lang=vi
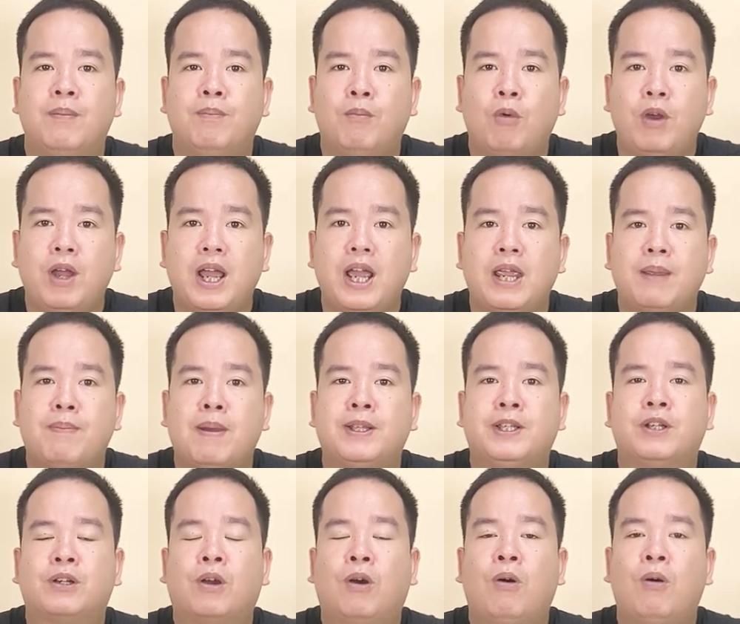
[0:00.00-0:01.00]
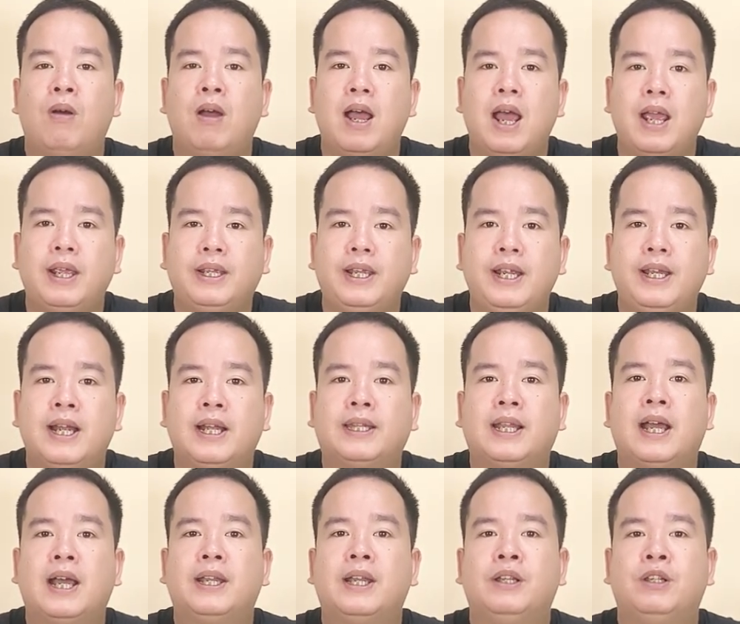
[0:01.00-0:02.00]
Mỗi ngày bạn sẽ có 2GB
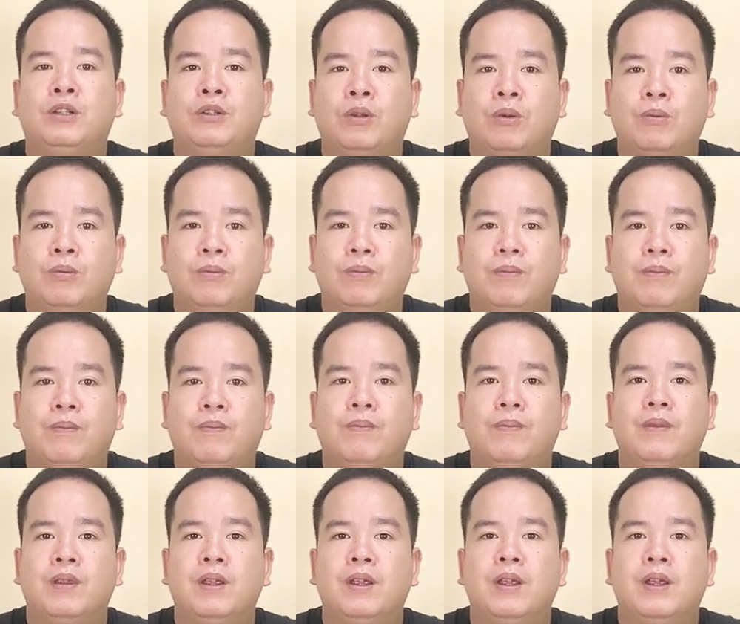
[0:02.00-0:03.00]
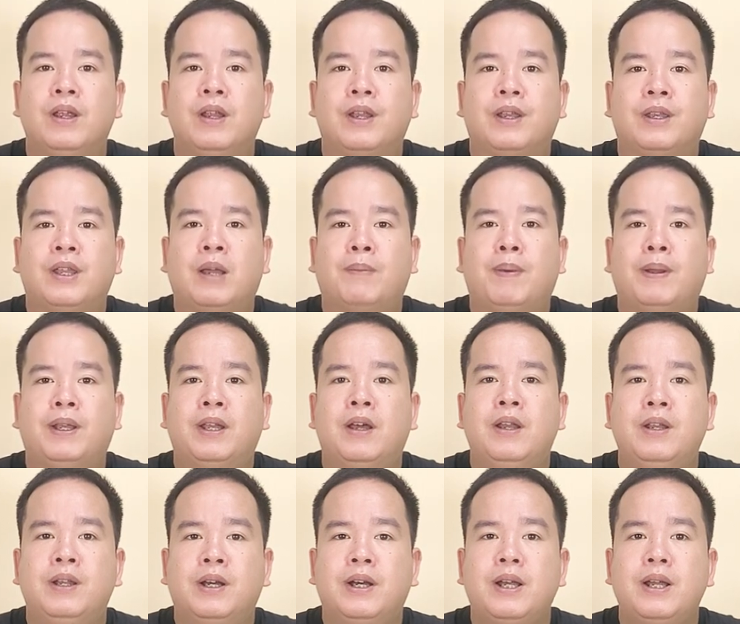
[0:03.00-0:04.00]
data để sử dụng. Đặc biệt
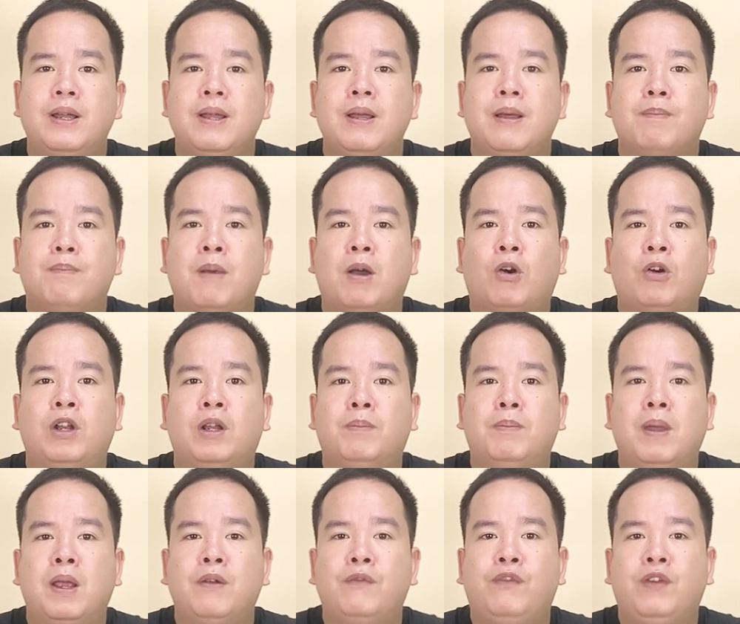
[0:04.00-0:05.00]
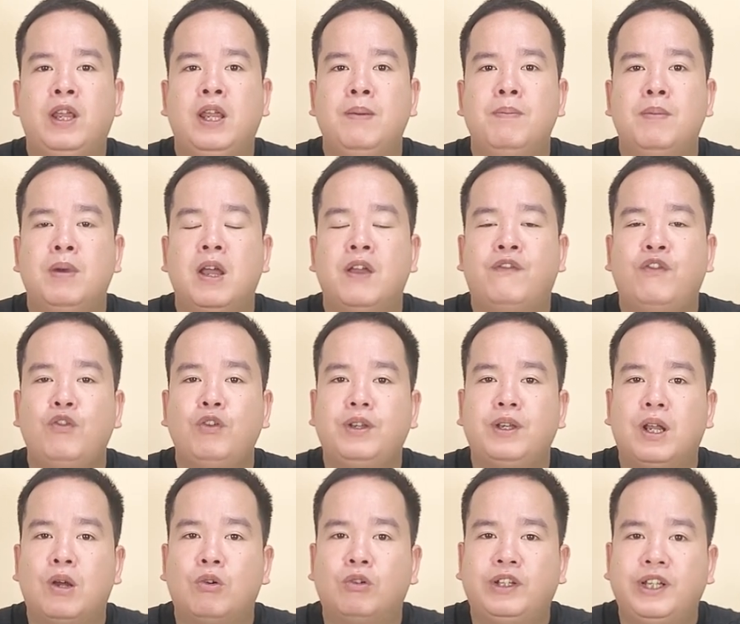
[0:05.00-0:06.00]
hơn nữa, bạn còn được miễn phí 10
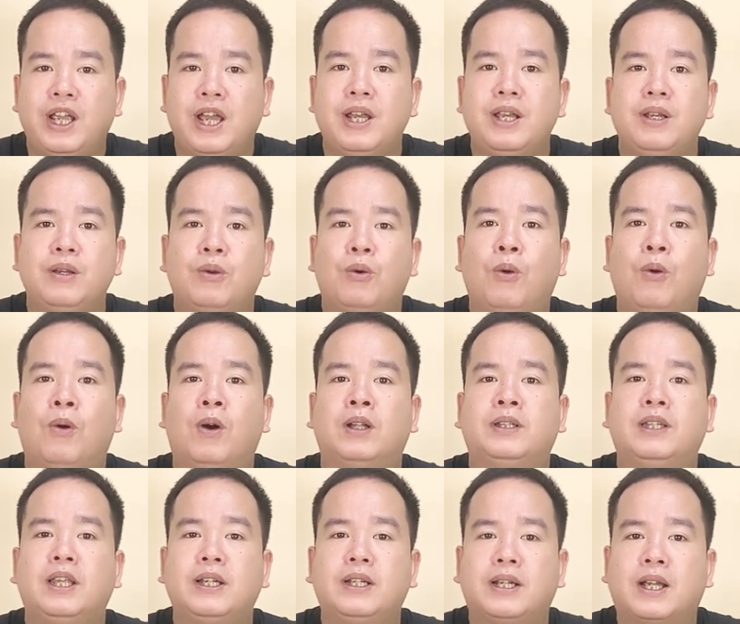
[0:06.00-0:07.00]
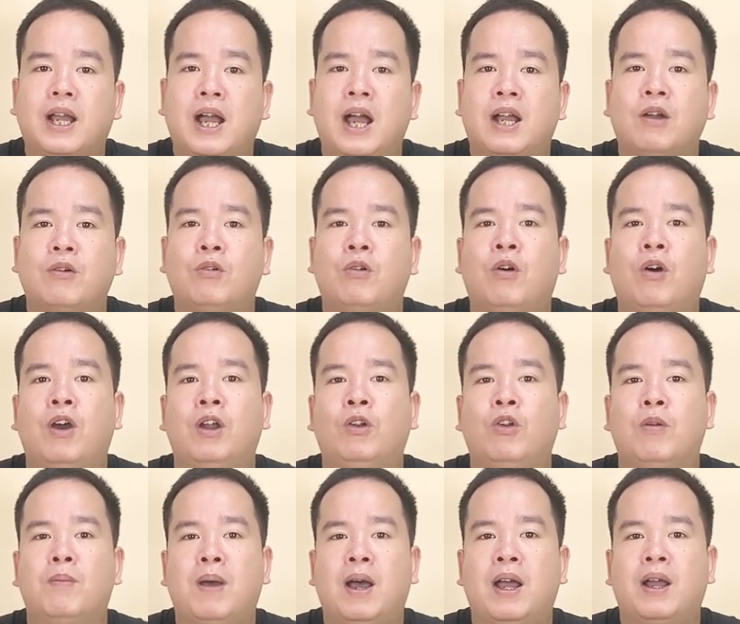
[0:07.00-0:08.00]
phút đầu tiên của tất cả các cuộc gọi
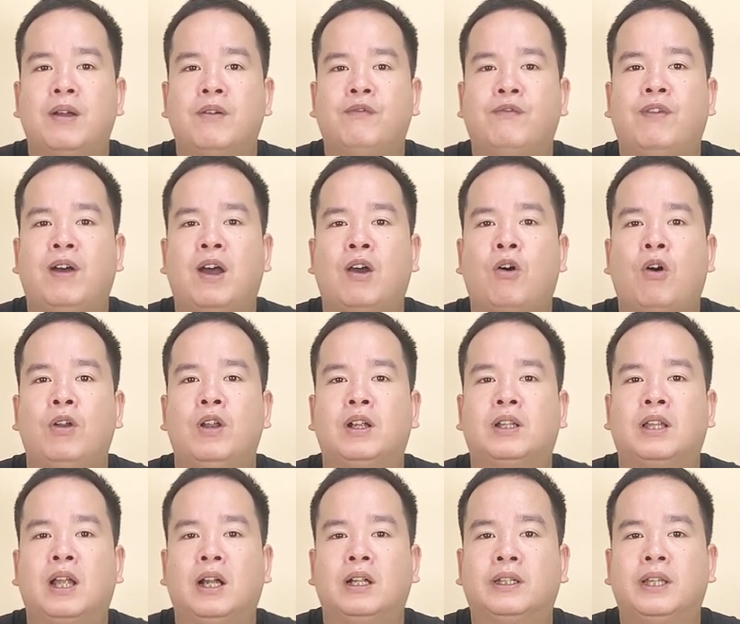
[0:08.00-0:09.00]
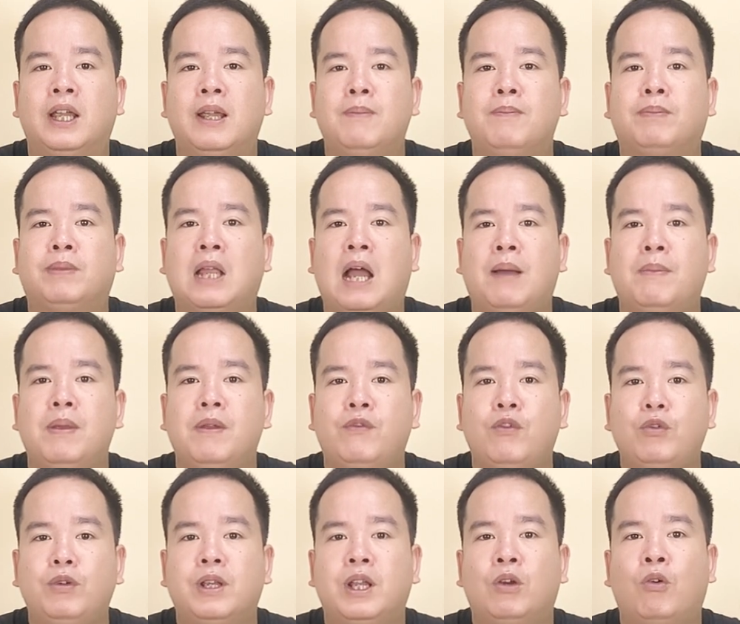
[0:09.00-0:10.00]
nội mạng và còn được tặng thêm 80
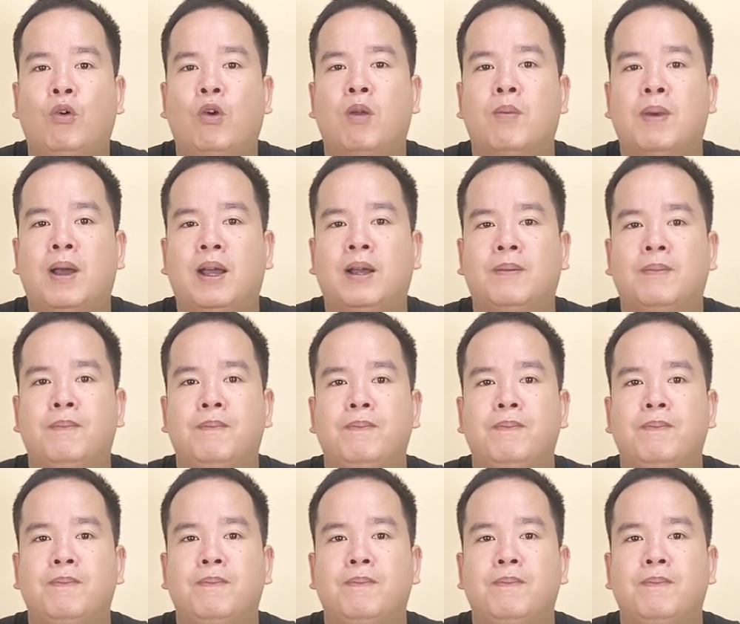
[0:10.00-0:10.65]
phút để gọi ngoài mạng.